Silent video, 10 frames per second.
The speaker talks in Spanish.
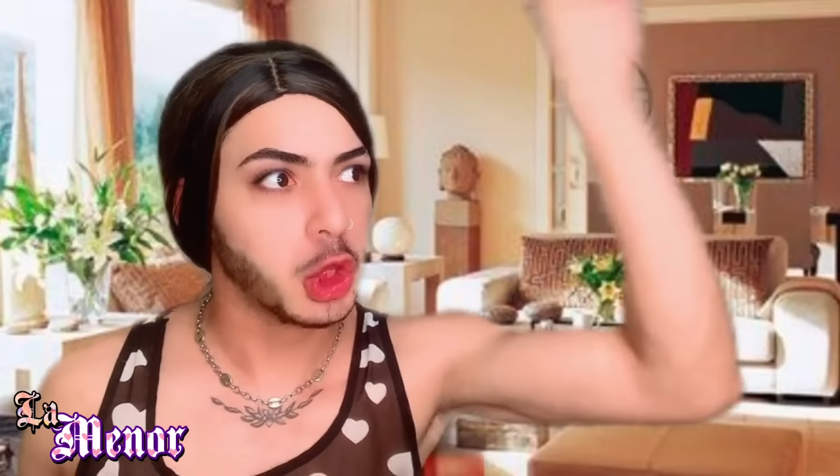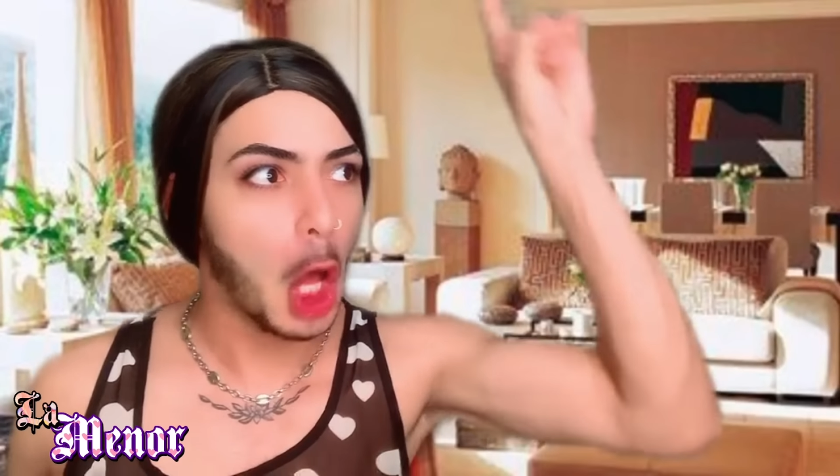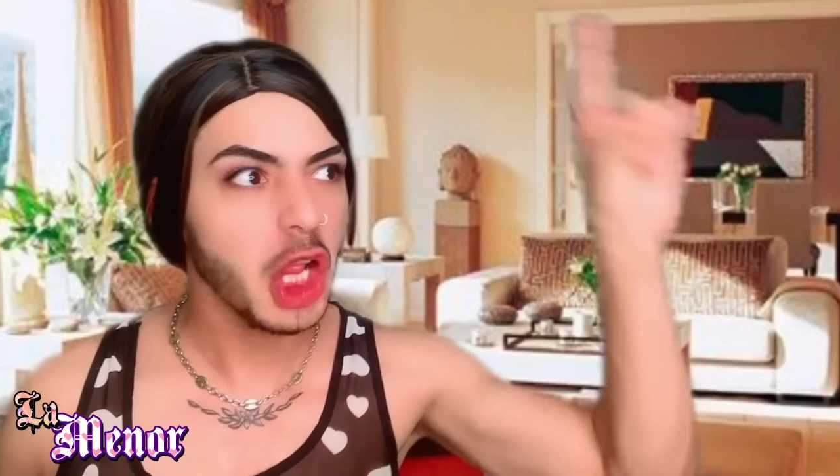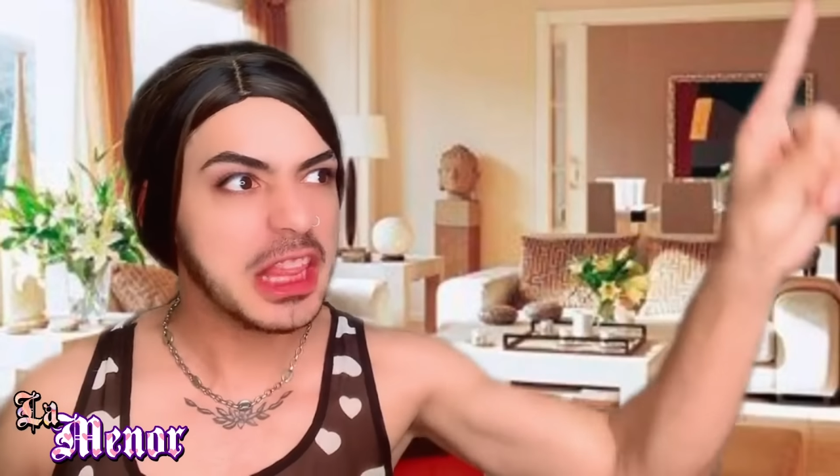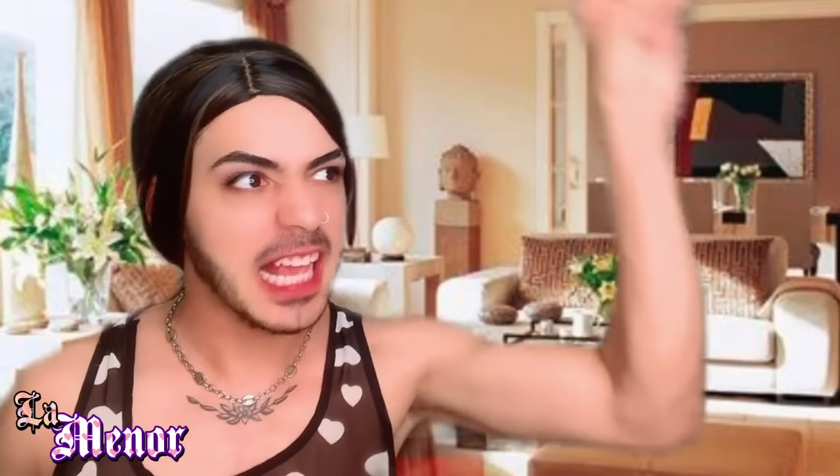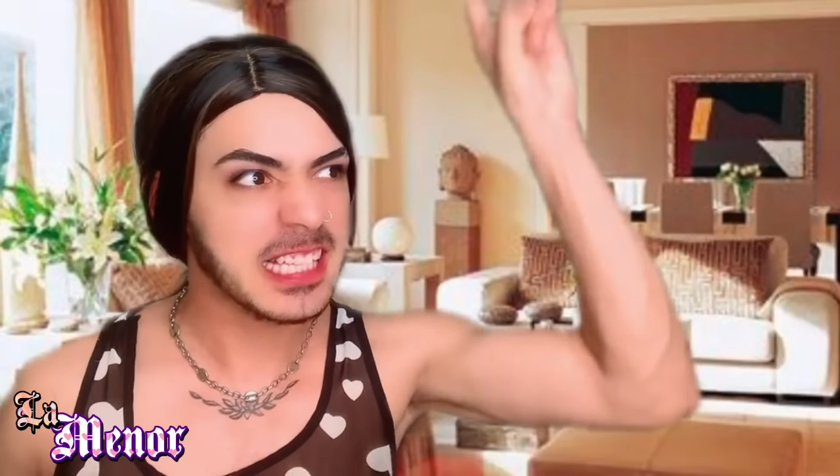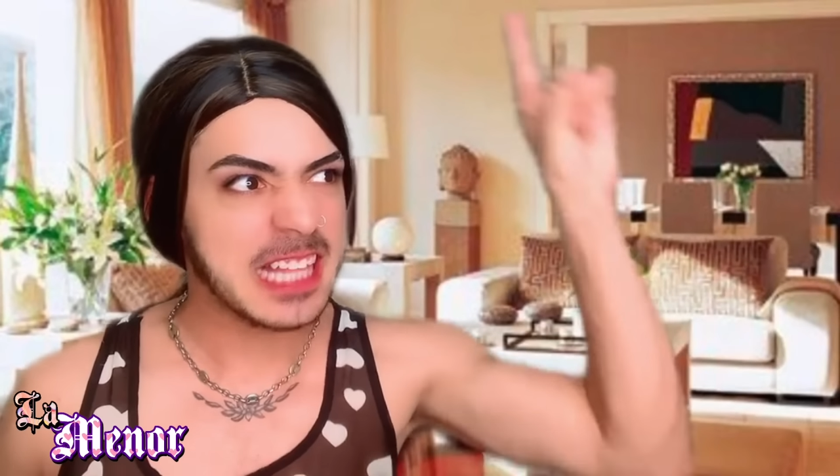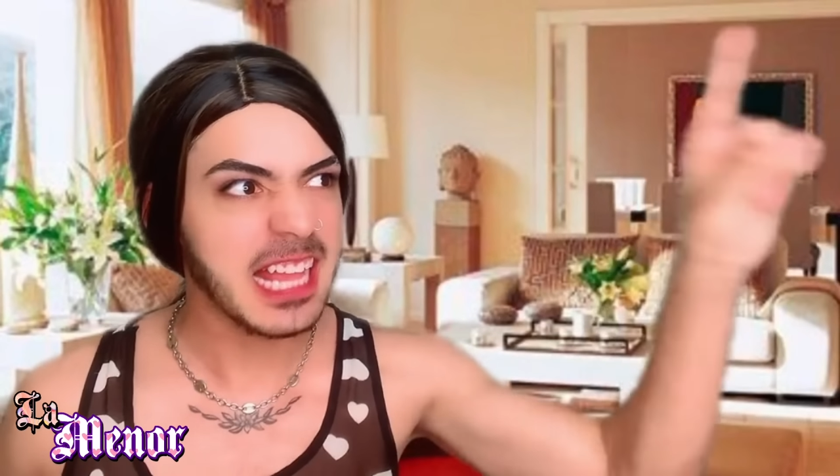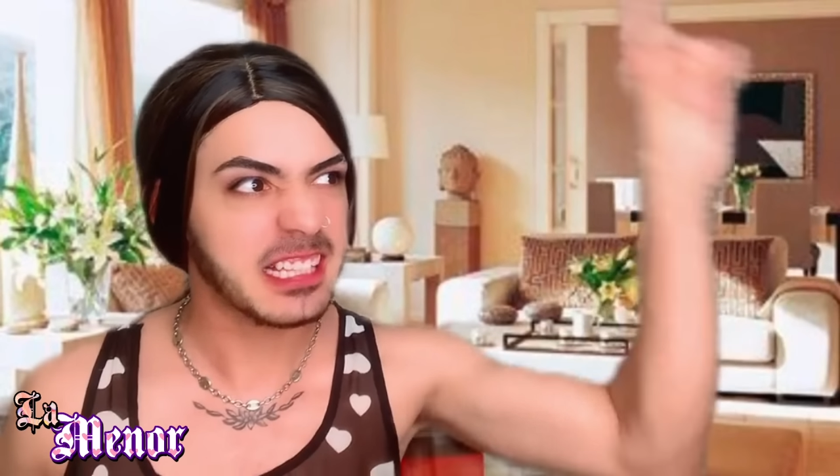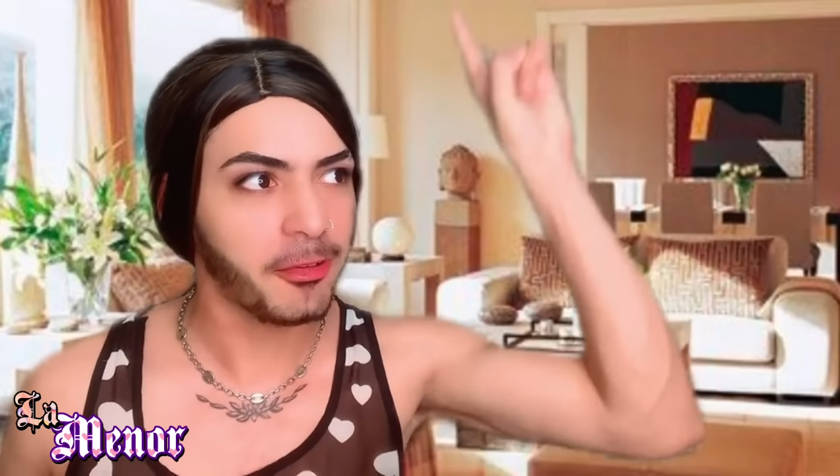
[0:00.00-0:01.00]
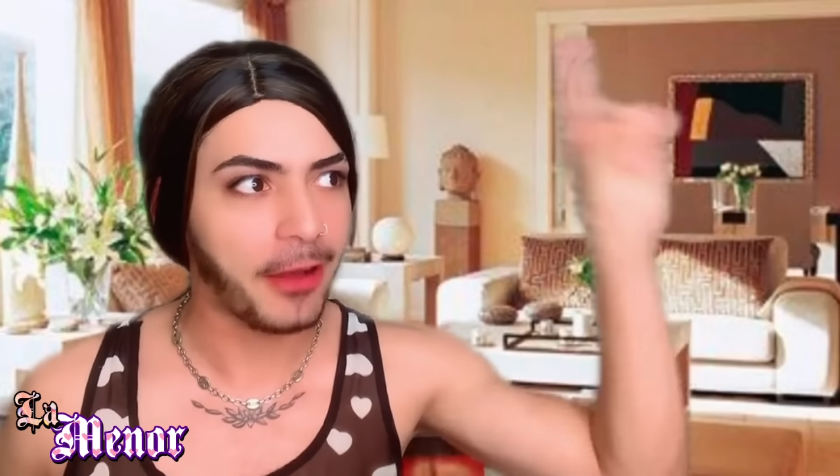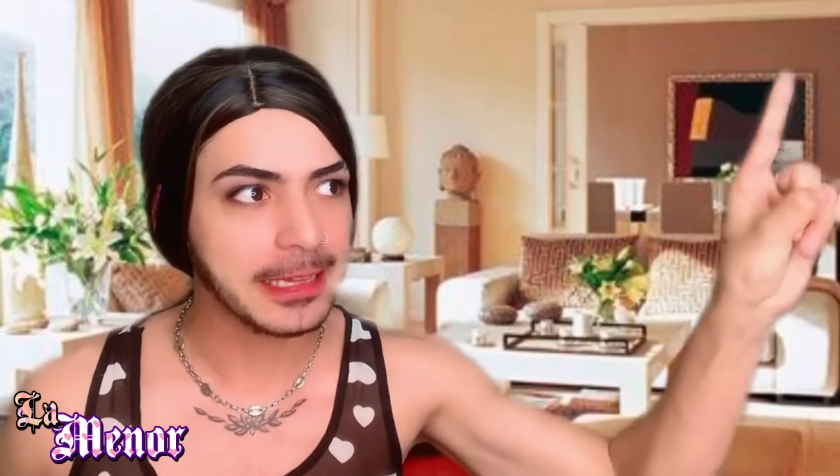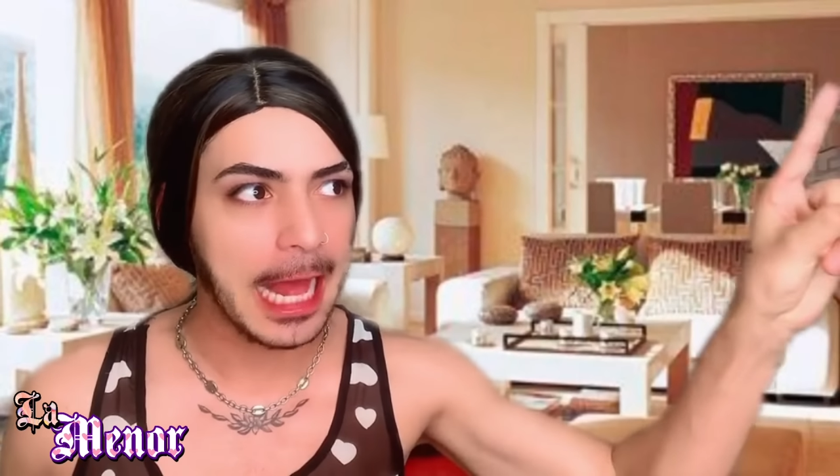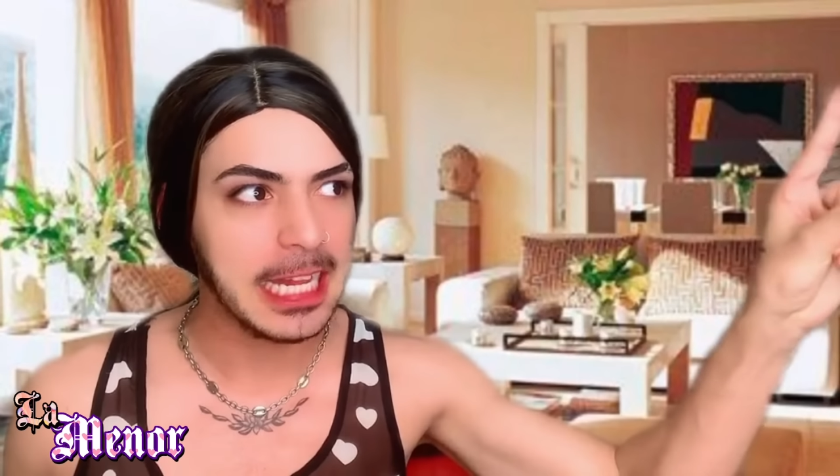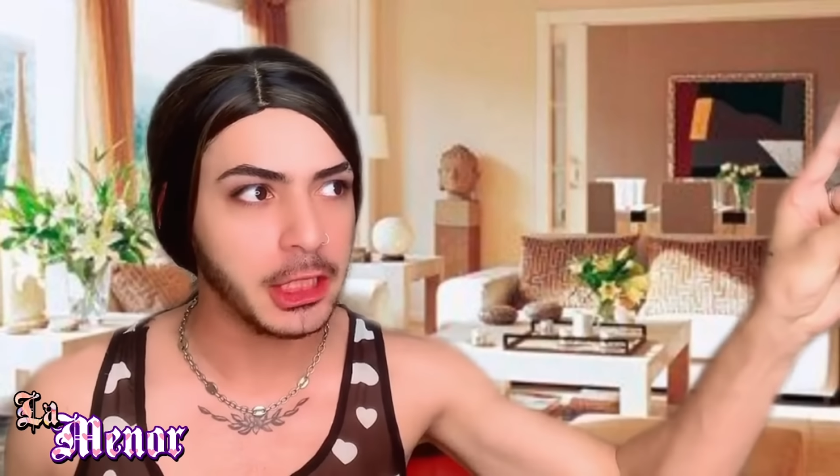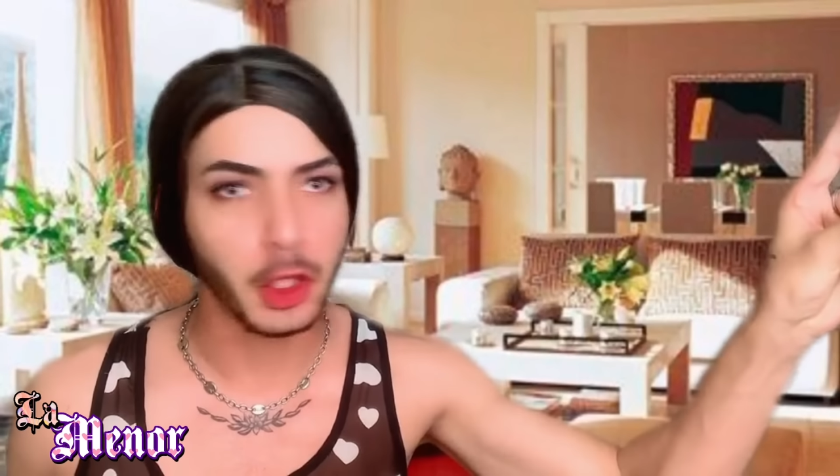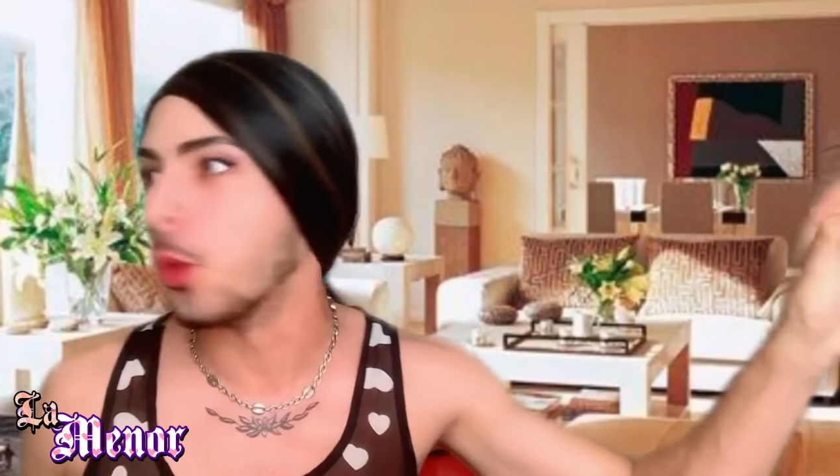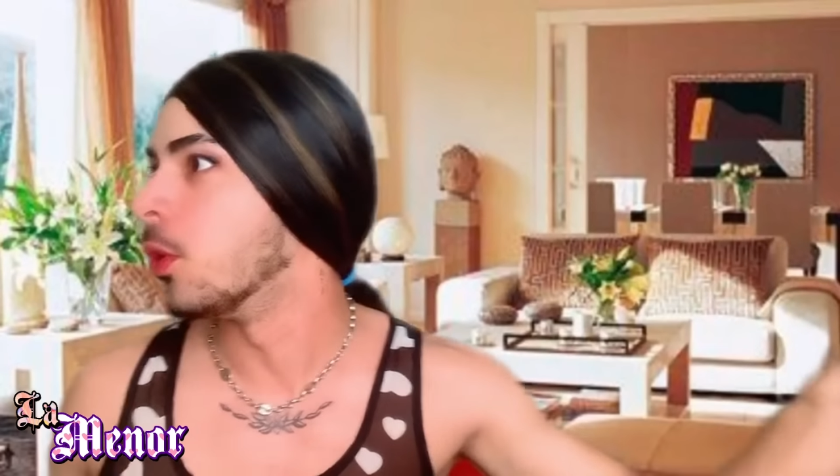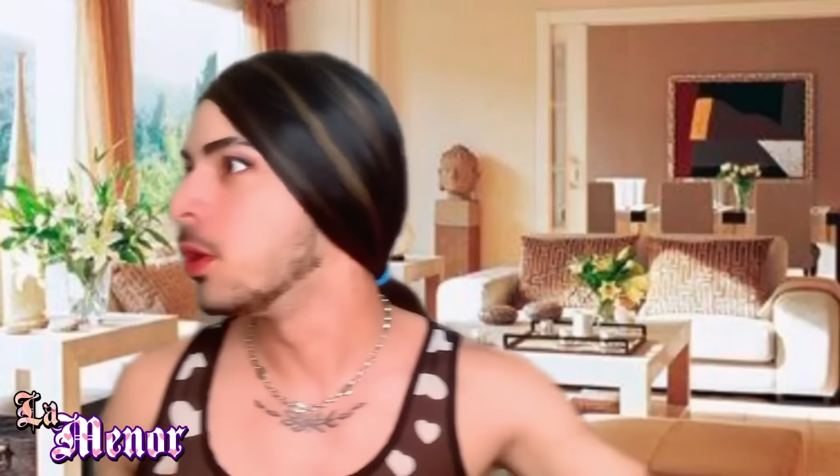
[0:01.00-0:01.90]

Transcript: ¿Dónde está ese fatalito?